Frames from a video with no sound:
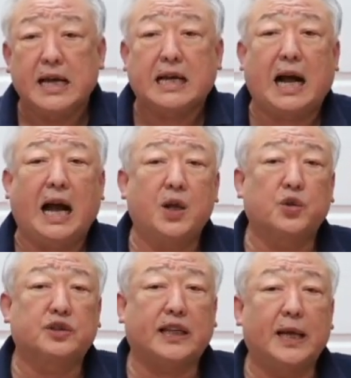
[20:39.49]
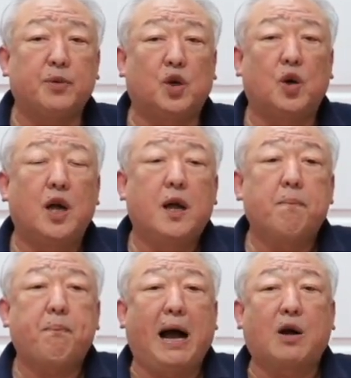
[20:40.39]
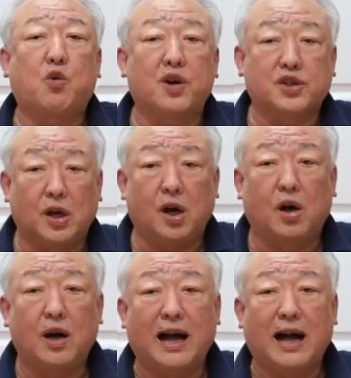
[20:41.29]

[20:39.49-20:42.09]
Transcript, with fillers: 카이로스 타임으로 바꿔서